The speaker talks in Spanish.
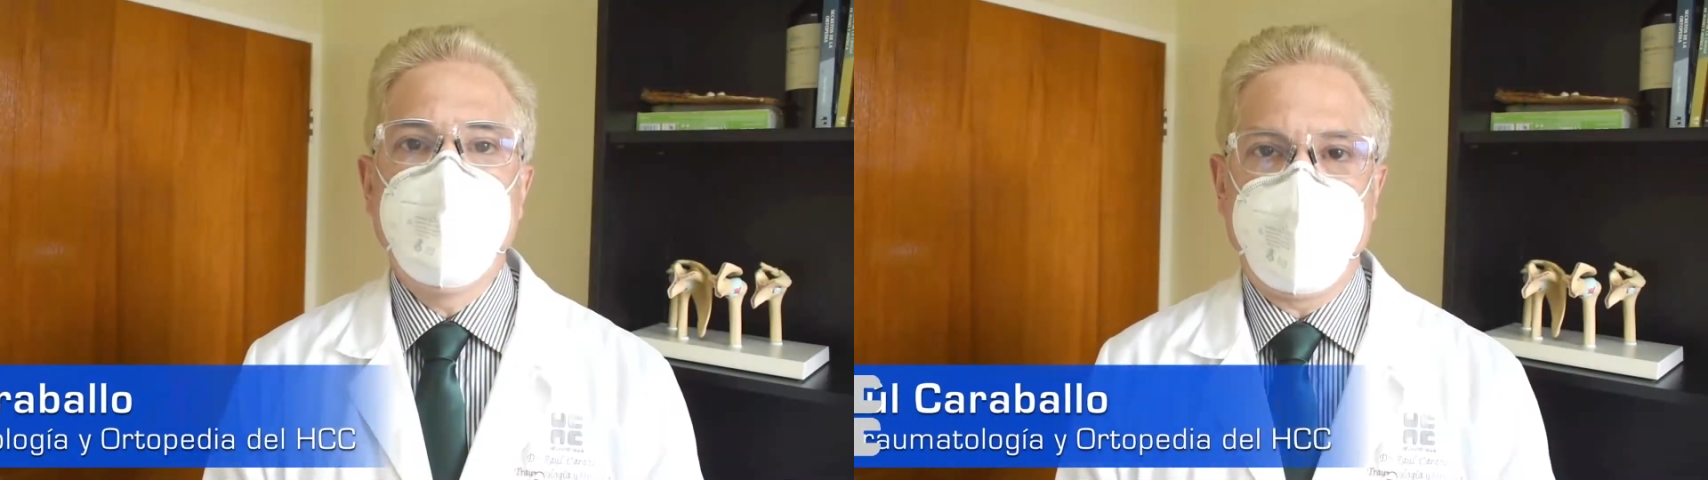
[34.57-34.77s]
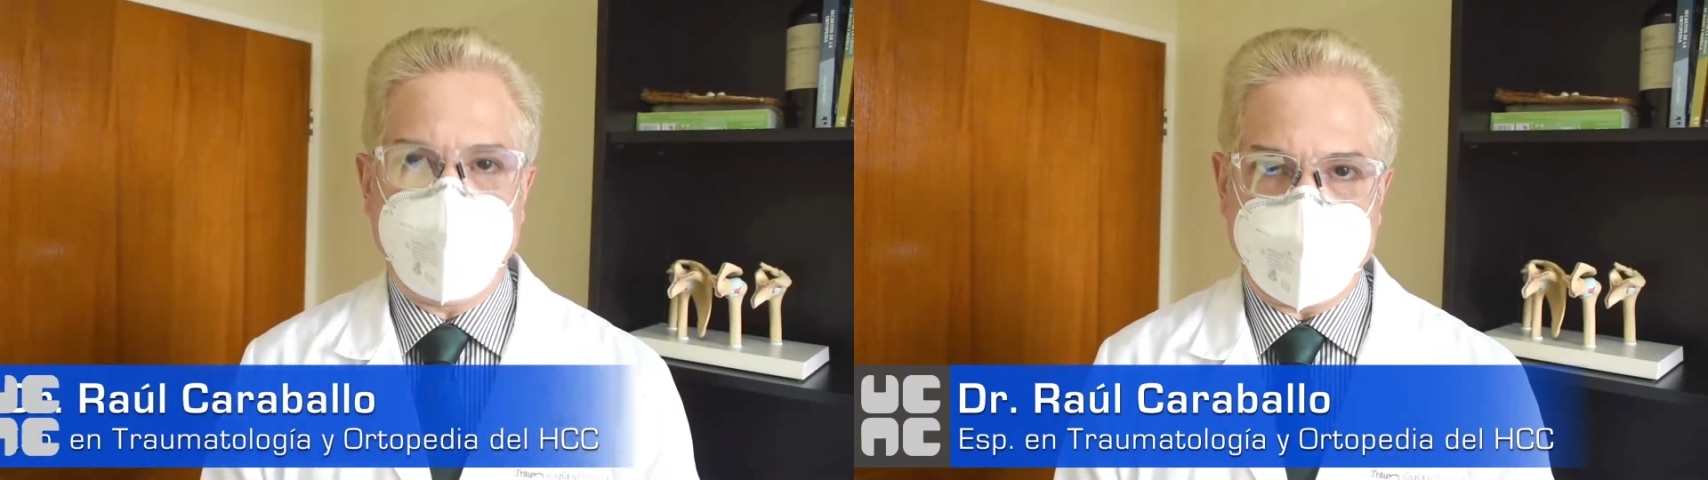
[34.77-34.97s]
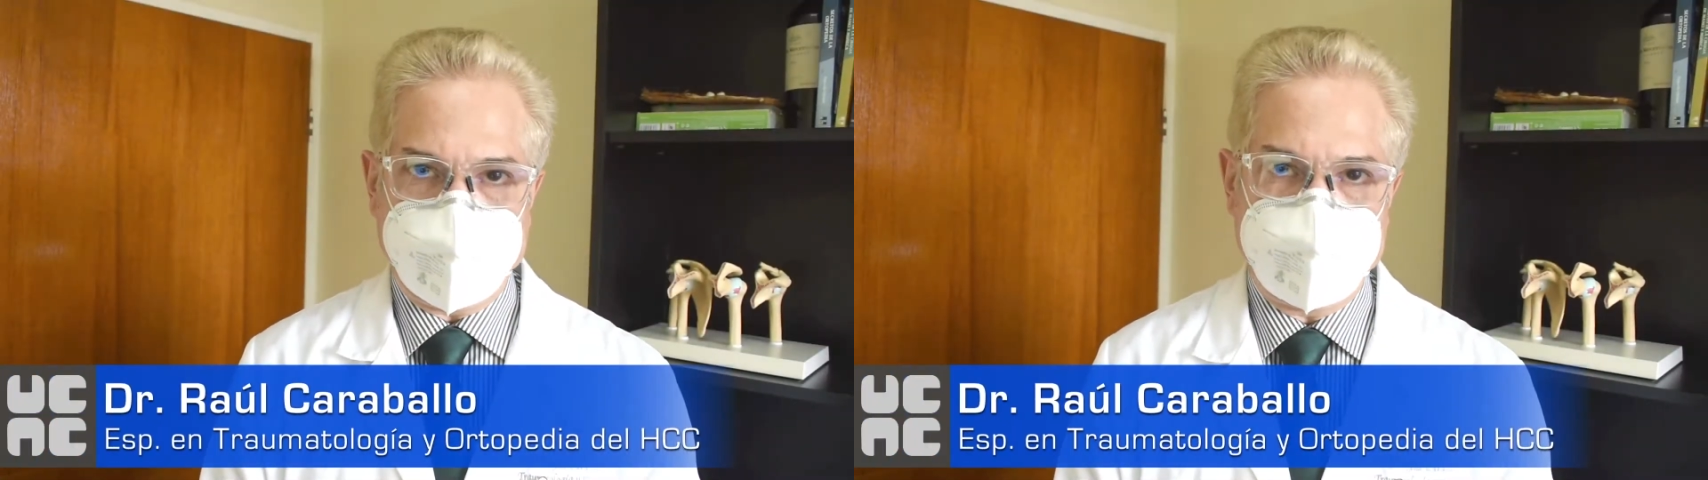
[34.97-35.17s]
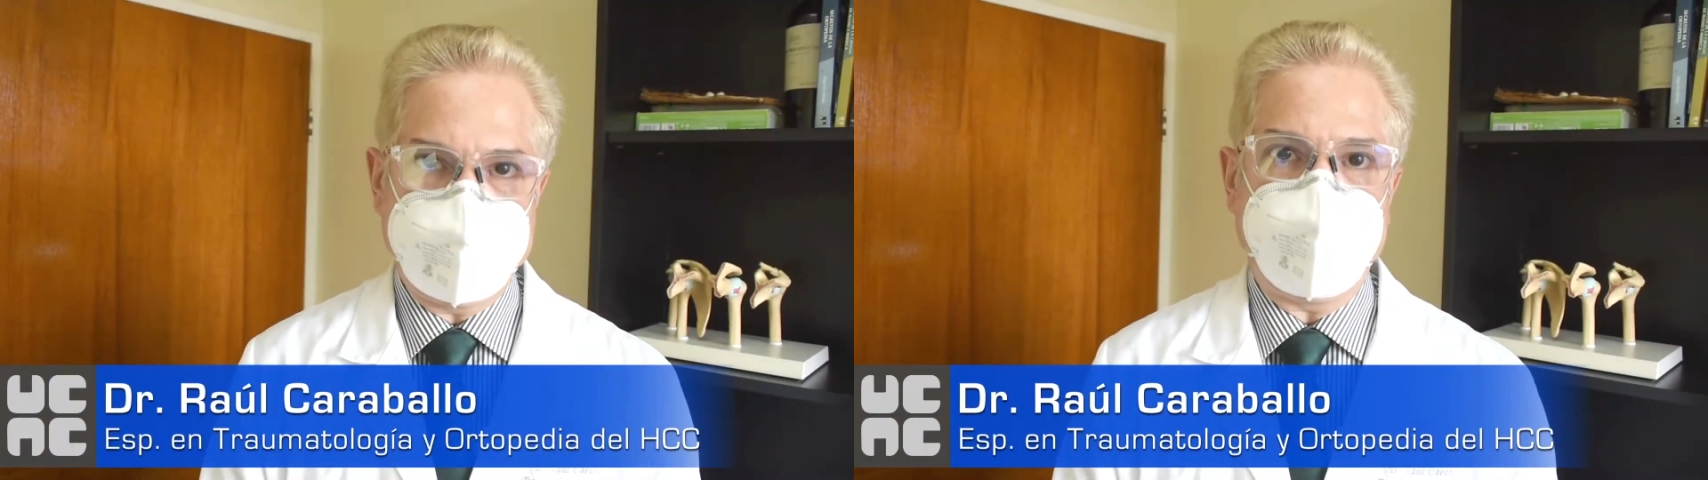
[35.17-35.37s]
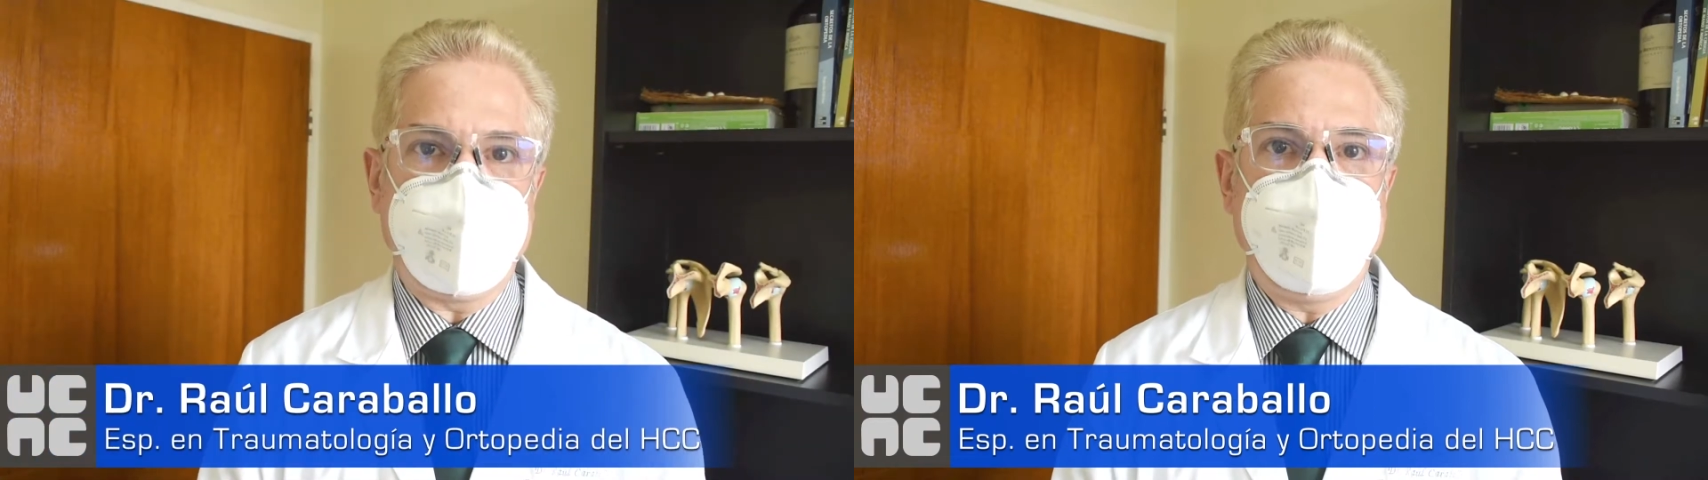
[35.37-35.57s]
para hacer el
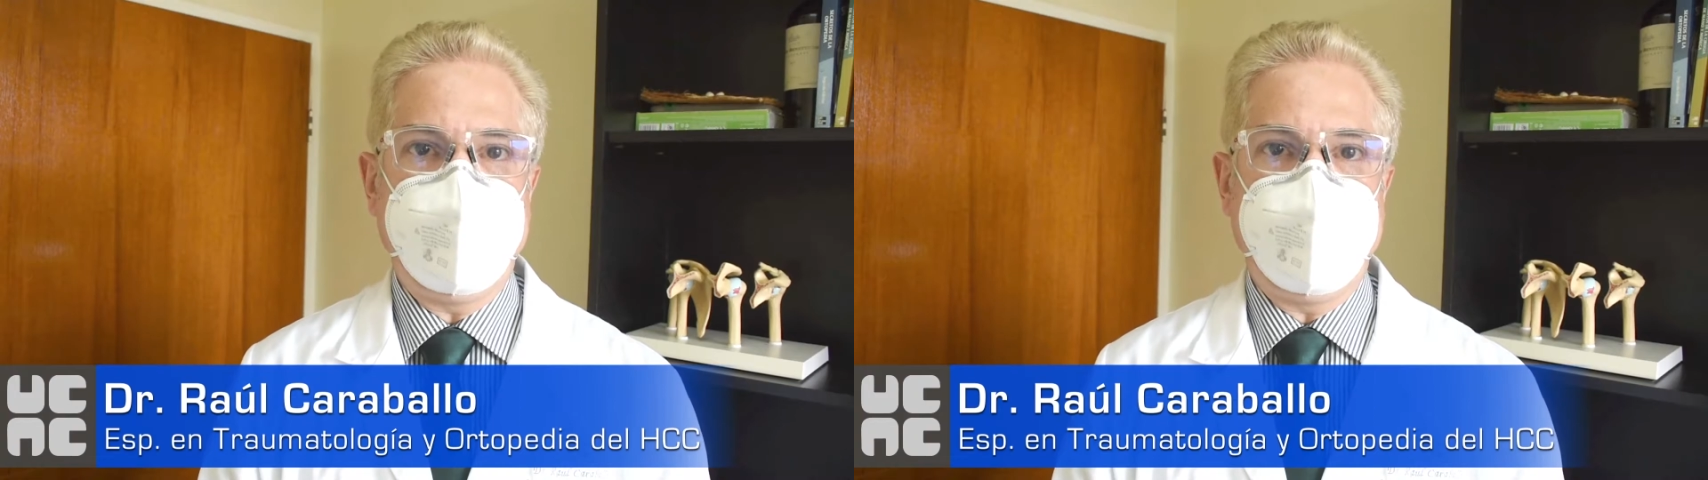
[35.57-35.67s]
diagnóstico y